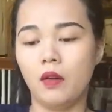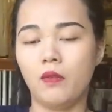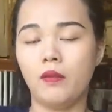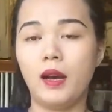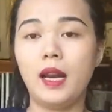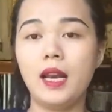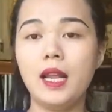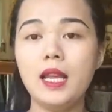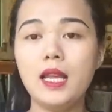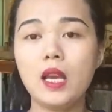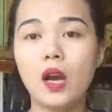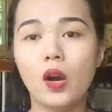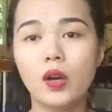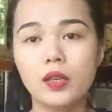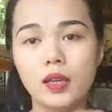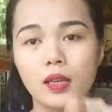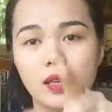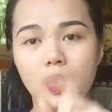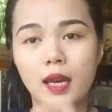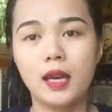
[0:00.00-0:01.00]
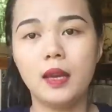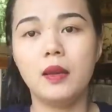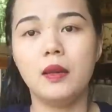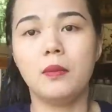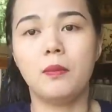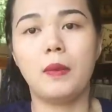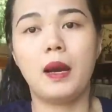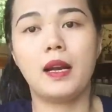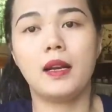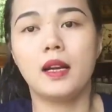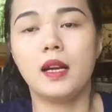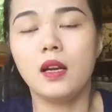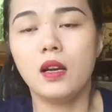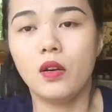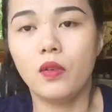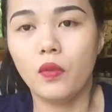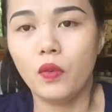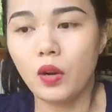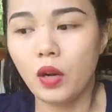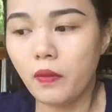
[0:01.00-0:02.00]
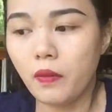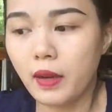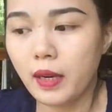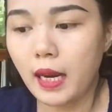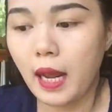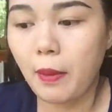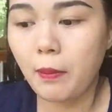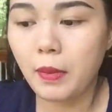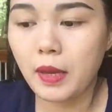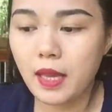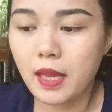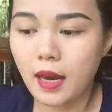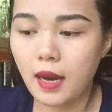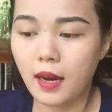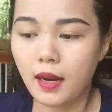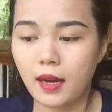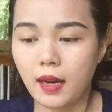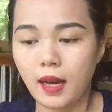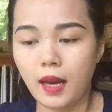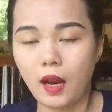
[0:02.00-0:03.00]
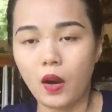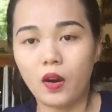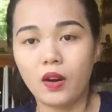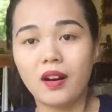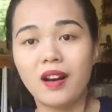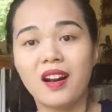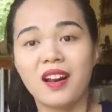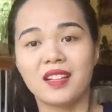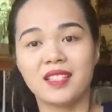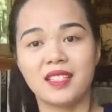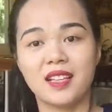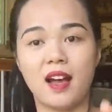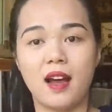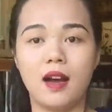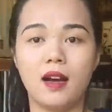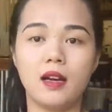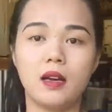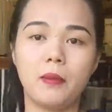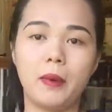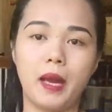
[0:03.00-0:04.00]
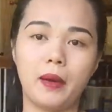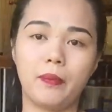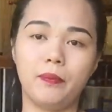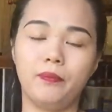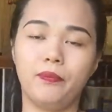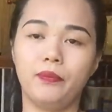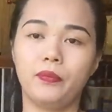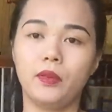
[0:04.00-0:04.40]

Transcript: và lý do như vậy mà cái người phụ nữ Việt Nam bây giờ họ rất là sợ các bạn